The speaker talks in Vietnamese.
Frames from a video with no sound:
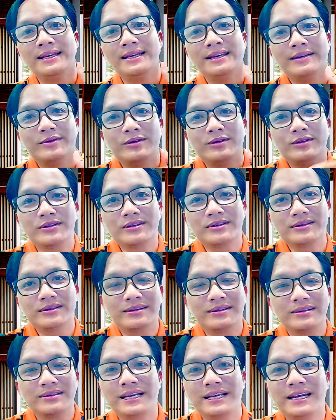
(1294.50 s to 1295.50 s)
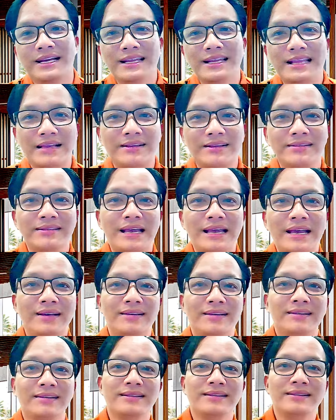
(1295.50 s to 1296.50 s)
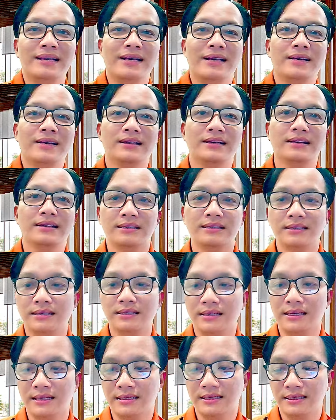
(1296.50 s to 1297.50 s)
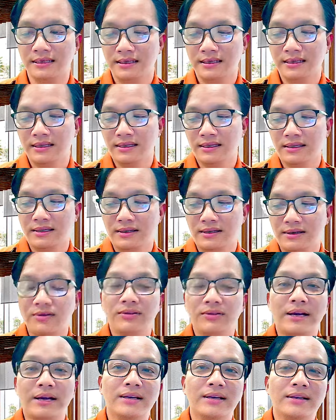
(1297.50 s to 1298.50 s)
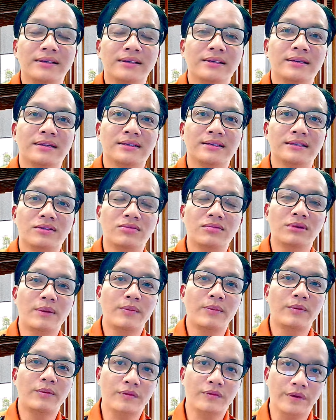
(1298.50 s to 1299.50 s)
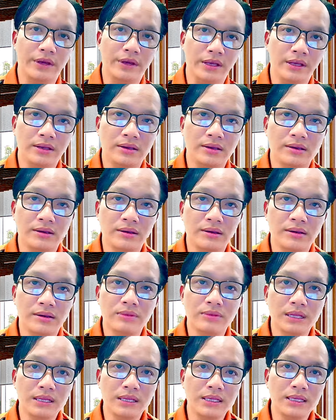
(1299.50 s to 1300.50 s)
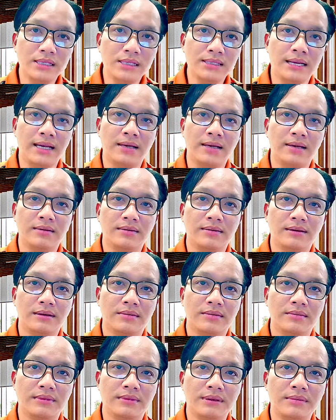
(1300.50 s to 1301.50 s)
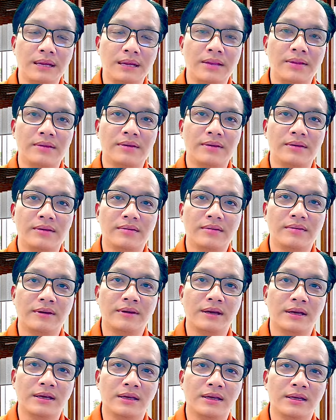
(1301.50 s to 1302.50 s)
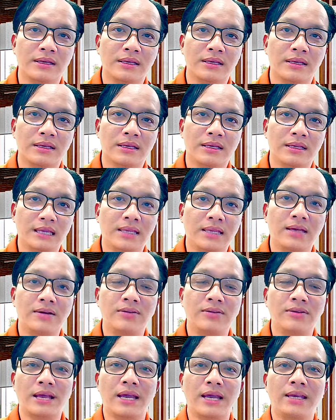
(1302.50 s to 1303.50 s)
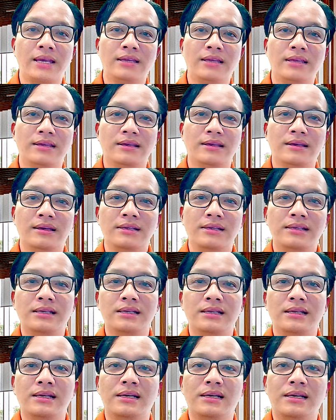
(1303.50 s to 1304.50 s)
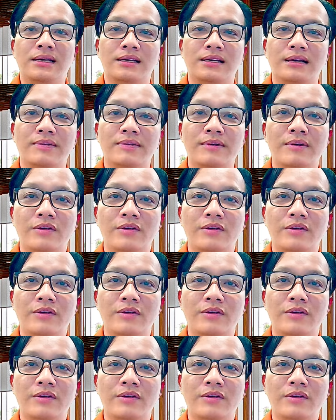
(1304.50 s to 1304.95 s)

một lượt share để tăng tương tác dạ xin uh, cố gắng cung cấp cho quý vị những thông tin chính xác minh bạch và nhanh nhất có thể xin uh, cảm ơn quý